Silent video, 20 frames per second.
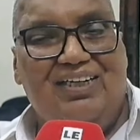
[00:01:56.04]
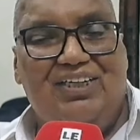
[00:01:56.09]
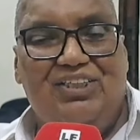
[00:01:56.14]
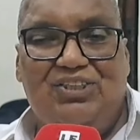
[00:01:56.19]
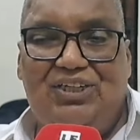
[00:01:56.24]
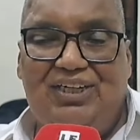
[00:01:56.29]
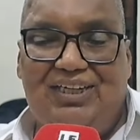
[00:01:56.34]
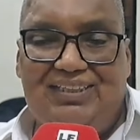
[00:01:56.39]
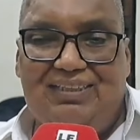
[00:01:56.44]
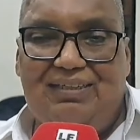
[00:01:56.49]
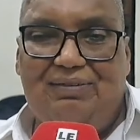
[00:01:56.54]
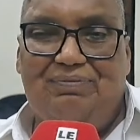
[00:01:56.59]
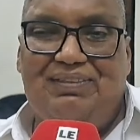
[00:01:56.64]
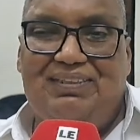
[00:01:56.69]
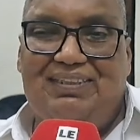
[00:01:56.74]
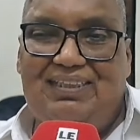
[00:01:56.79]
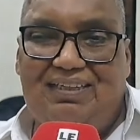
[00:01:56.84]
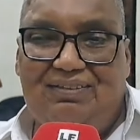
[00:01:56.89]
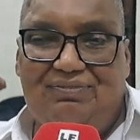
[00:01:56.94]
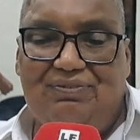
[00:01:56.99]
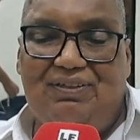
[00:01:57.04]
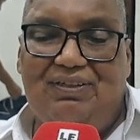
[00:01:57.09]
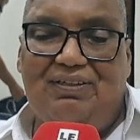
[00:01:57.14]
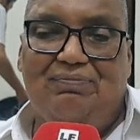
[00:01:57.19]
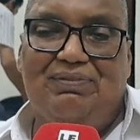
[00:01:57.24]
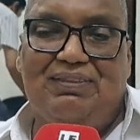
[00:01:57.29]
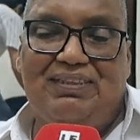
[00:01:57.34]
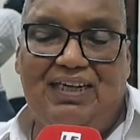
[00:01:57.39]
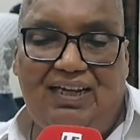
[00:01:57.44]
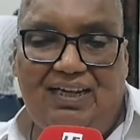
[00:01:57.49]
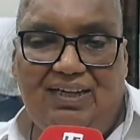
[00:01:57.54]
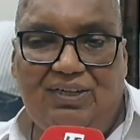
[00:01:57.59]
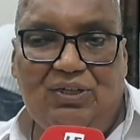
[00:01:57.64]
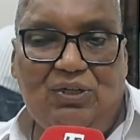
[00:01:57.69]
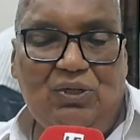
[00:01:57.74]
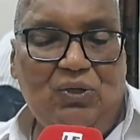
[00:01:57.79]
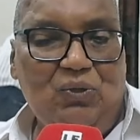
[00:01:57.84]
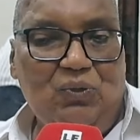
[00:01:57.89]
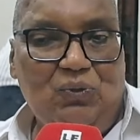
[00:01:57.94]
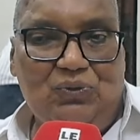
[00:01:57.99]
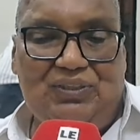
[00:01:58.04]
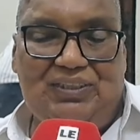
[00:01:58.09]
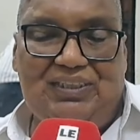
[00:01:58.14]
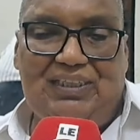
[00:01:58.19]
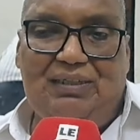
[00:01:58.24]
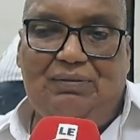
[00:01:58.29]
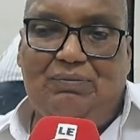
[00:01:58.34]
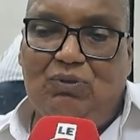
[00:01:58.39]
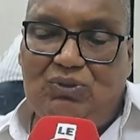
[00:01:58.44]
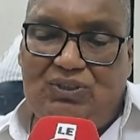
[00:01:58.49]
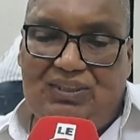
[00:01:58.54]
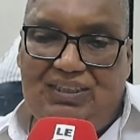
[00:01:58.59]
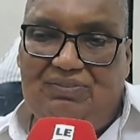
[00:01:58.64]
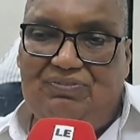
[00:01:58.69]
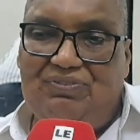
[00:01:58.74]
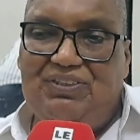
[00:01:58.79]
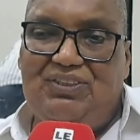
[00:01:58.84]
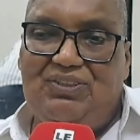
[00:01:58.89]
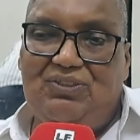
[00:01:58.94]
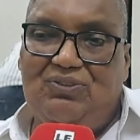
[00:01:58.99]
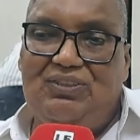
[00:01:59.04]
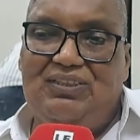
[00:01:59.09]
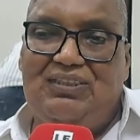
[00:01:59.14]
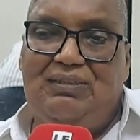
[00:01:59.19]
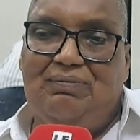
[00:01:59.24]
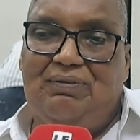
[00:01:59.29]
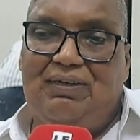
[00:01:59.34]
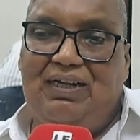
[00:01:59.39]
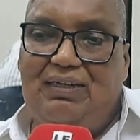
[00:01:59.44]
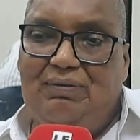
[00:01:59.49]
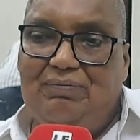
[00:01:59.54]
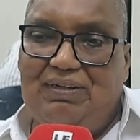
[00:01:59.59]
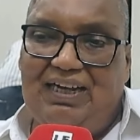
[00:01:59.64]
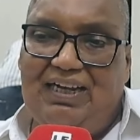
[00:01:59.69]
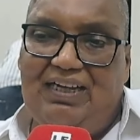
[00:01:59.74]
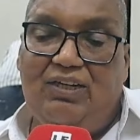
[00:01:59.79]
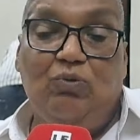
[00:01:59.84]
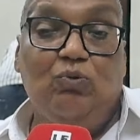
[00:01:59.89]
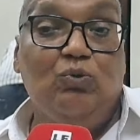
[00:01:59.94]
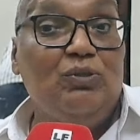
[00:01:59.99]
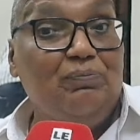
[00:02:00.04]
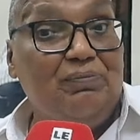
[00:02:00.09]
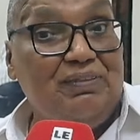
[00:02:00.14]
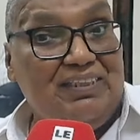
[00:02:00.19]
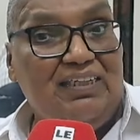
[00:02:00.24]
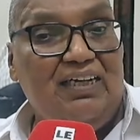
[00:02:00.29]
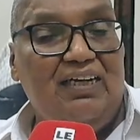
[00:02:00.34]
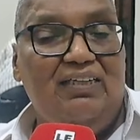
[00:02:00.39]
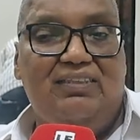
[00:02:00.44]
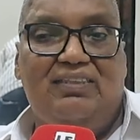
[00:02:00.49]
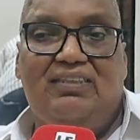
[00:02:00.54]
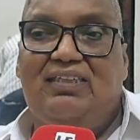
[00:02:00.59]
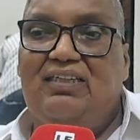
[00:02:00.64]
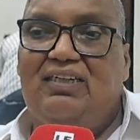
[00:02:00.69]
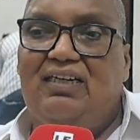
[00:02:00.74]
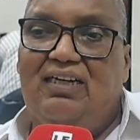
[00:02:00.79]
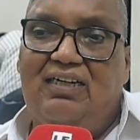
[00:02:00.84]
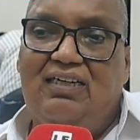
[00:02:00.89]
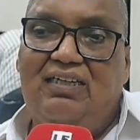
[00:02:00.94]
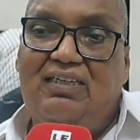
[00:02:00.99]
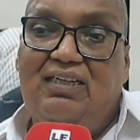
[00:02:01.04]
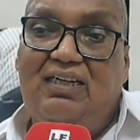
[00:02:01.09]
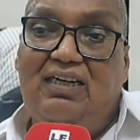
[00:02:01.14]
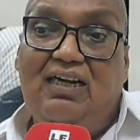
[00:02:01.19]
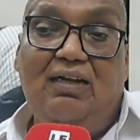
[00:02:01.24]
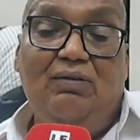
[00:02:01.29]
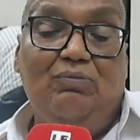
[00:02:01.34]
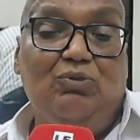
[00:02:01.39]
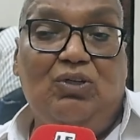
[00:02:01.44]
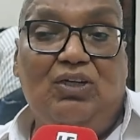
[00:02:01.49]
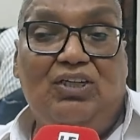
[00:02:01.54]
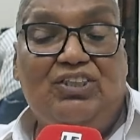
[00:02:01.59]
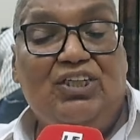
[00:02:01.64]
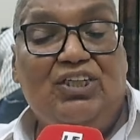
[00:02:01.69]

الراجل اللي عطى بزاف للمسرح والسينما والتلفزيون السي ابراهيم خيلو المنطقه ديالنا الحمد لله